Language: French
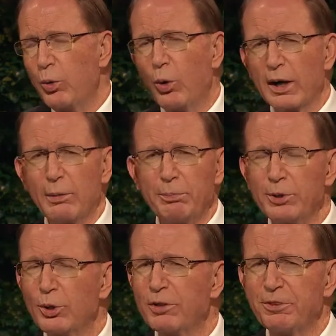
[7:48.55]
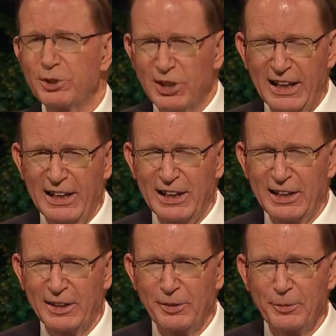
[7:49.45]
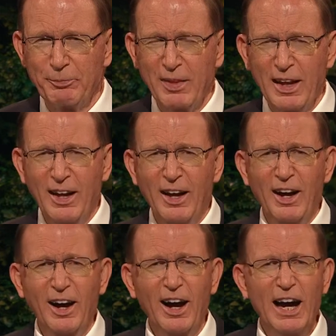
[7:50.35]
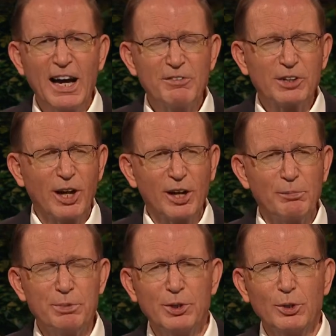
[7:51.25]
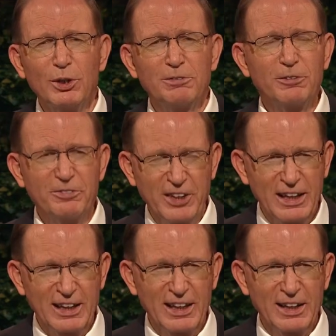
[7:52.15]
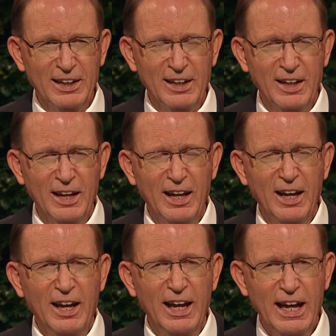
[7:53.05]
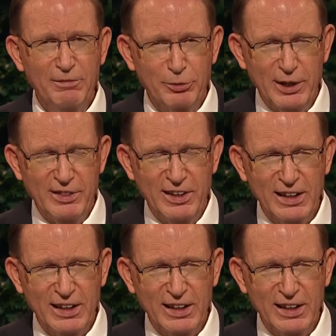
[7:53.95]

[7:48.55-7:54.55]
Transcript: Oh, quelle belle matinée! Oh, quelle belle journée! Je me sens bien.